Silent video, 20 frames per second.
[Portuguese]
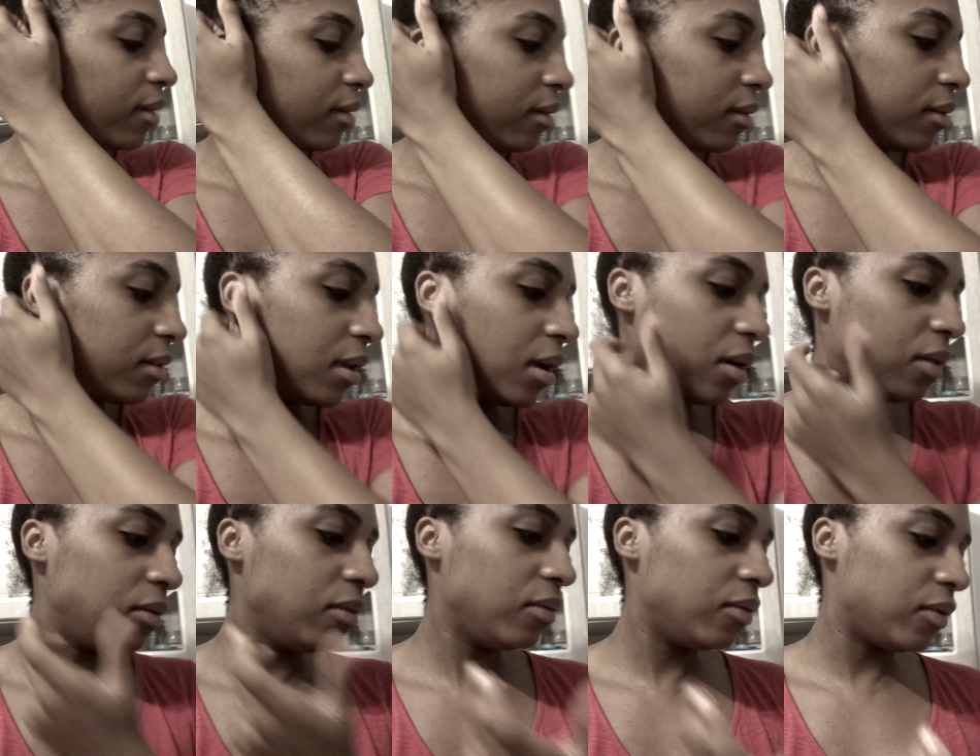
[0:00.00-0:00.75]

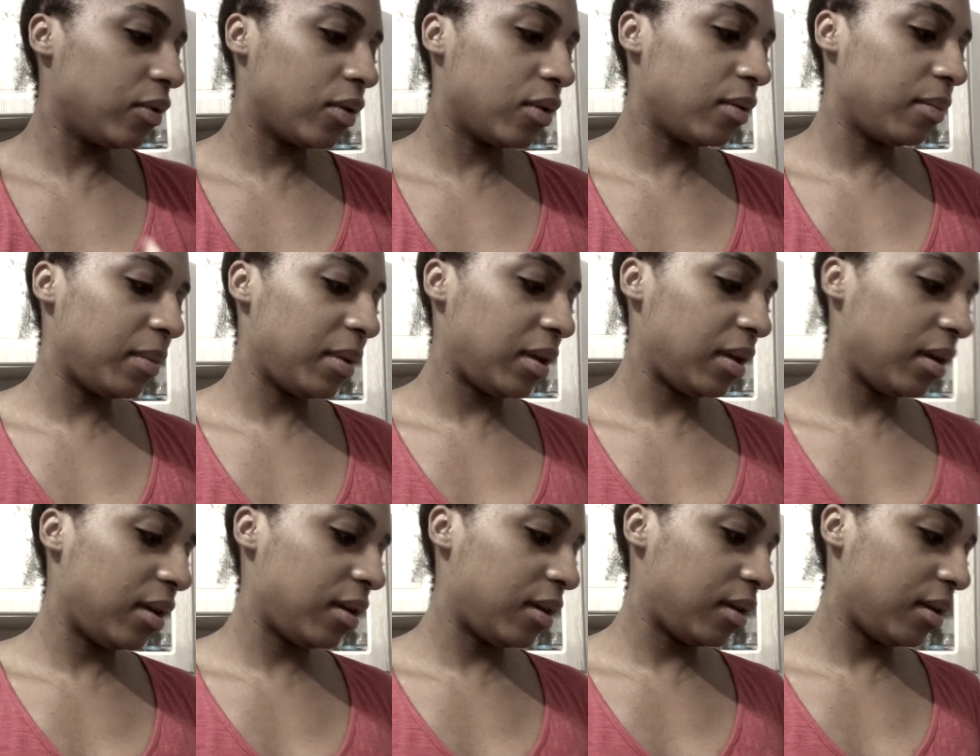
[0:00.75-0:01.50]
Não, vou
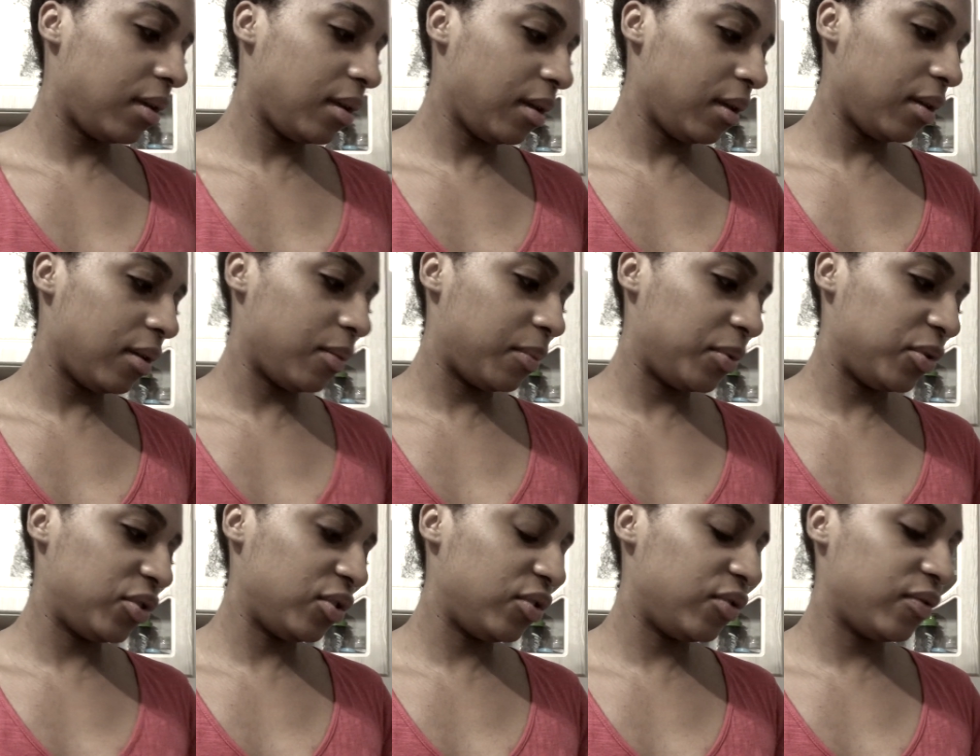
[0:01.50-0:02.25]
comer. Eu
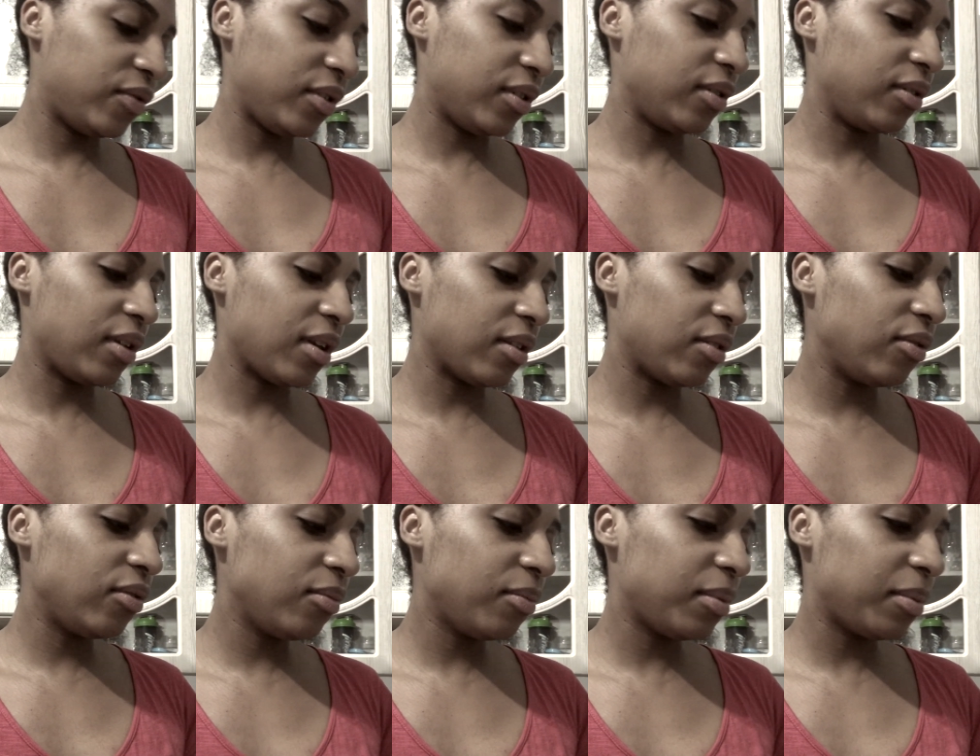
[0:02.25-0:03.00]
pedi de frango e
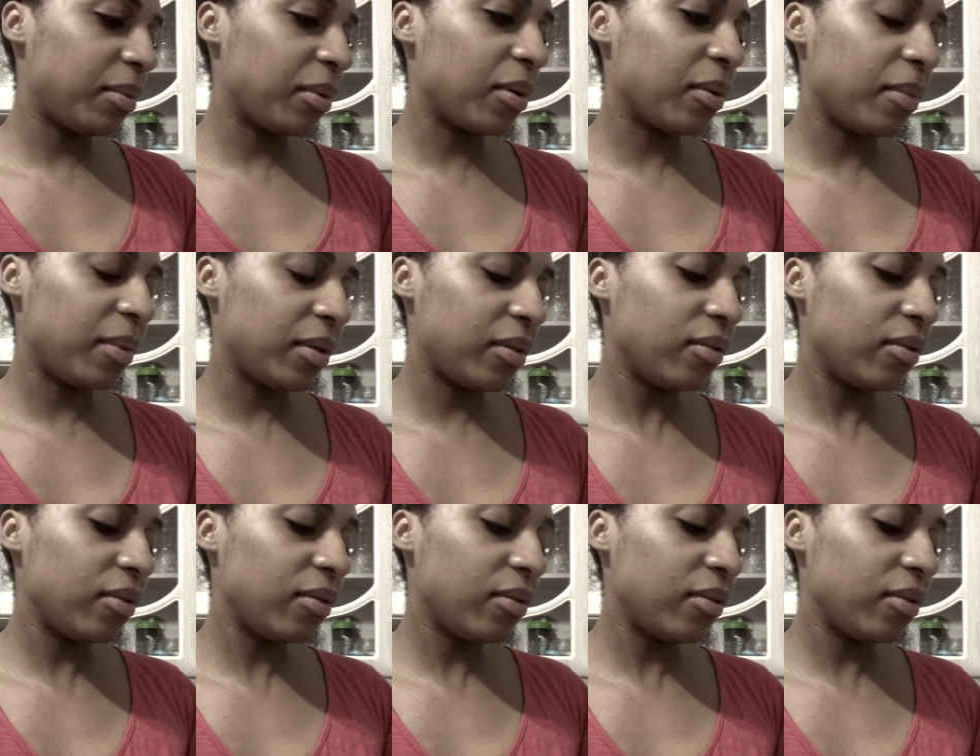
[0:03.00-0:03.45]
atum pra mim comer